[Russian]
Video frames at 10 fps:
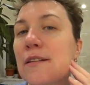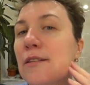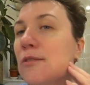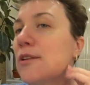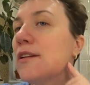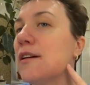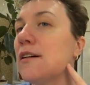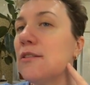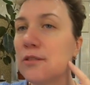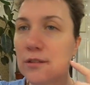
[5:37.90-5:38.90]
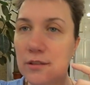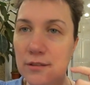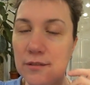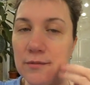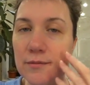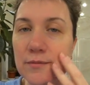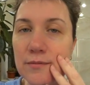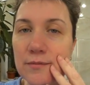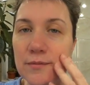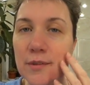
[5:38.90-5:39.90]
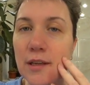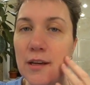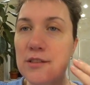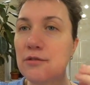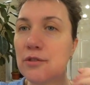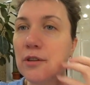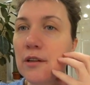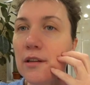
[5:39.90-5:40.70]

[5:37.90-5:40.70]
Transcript: Вот так вот. Я сегодня